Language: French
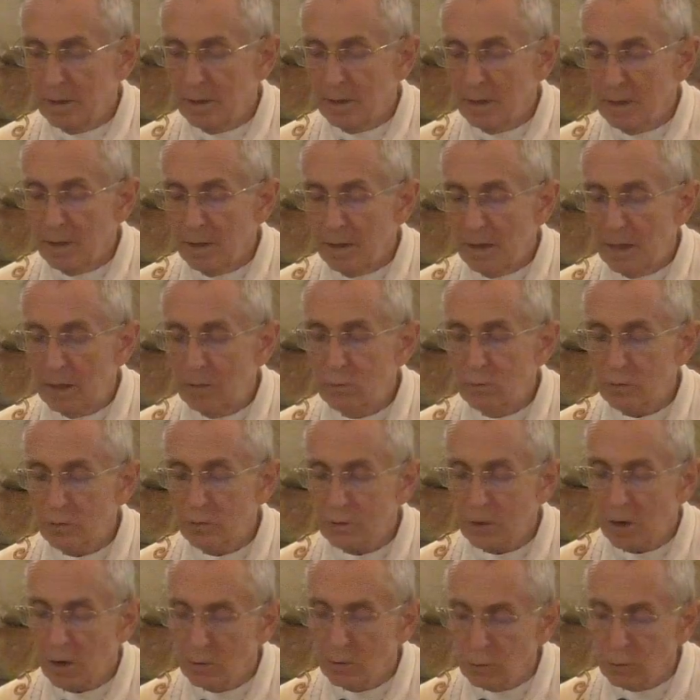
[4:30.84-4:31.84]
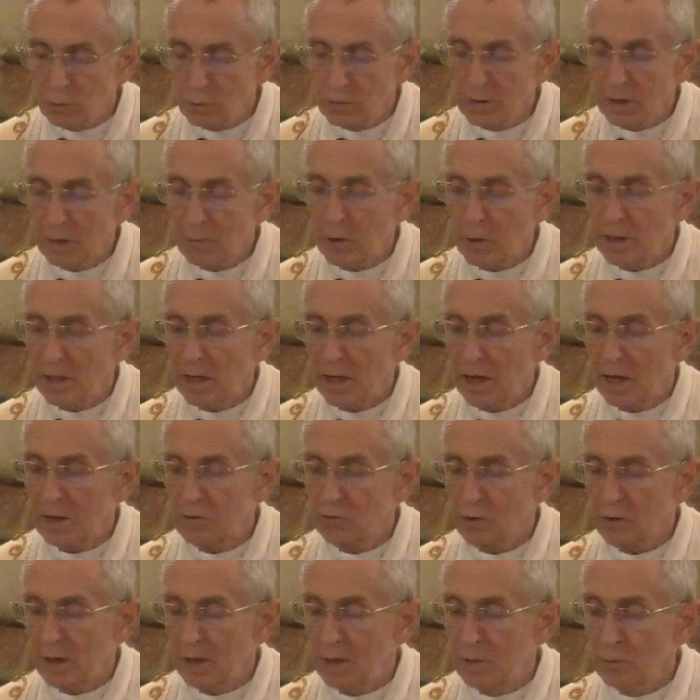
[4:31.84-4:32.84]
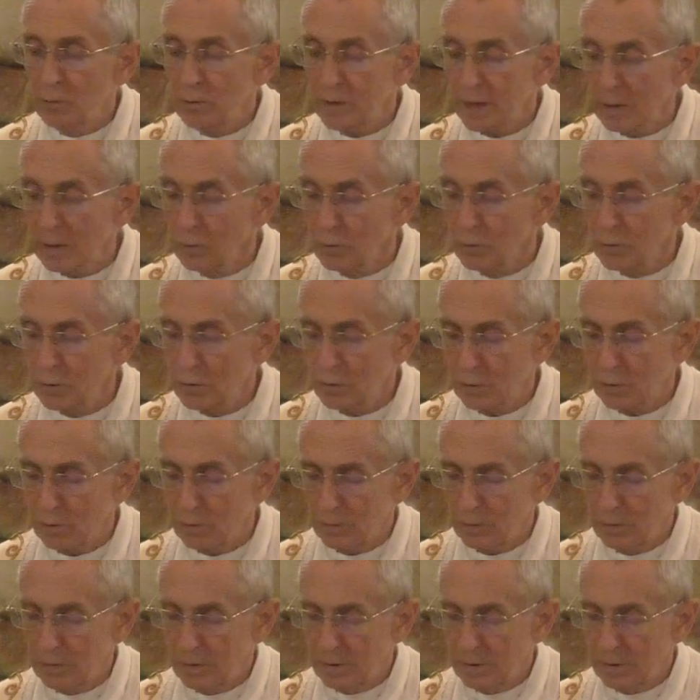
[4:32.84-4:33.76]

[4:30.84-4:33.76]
et nous en rendons témoignage et nous annonçons